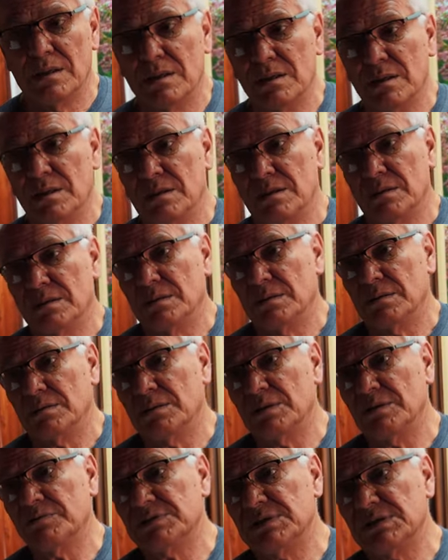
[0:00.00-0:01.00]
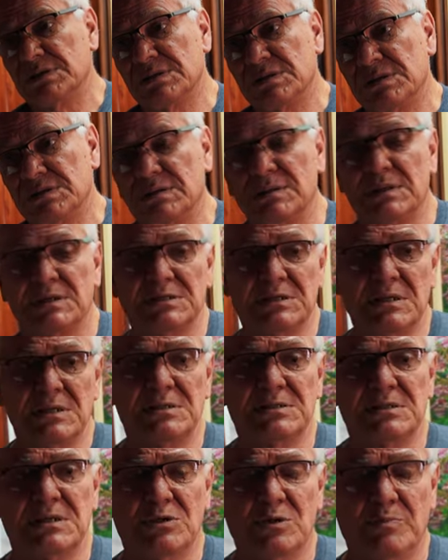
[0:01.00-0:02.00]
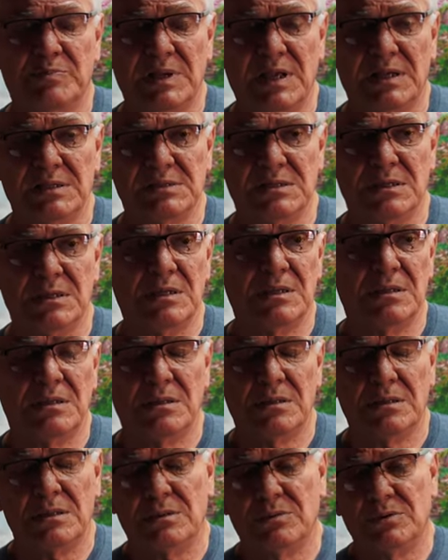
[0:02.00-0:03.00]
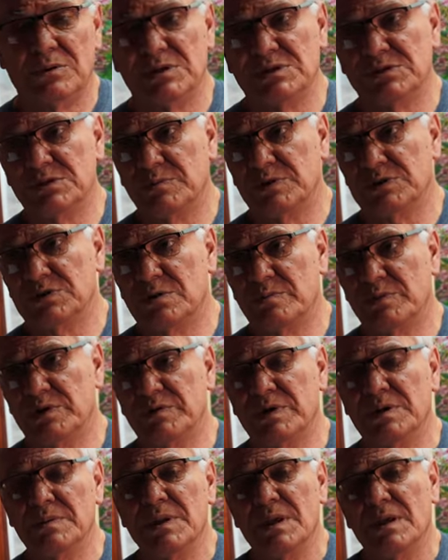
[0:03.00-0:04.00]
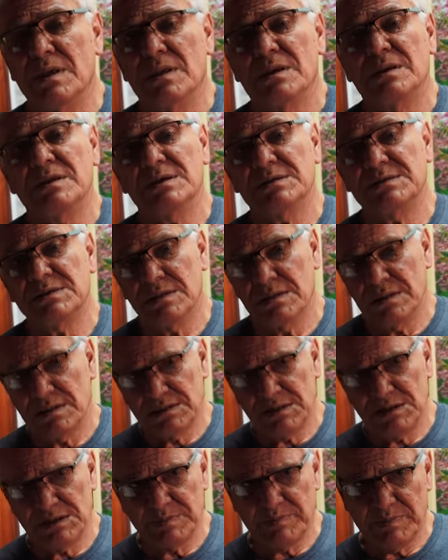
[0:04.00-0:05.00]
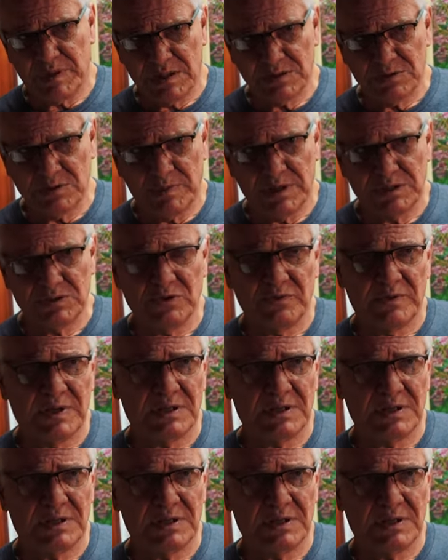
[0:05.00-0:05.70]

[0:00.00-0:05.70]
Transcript: E, I wszystkie narzędzia do pracy e, one sobie zrobiły. Jest jedna rzecz bardzo, bardzo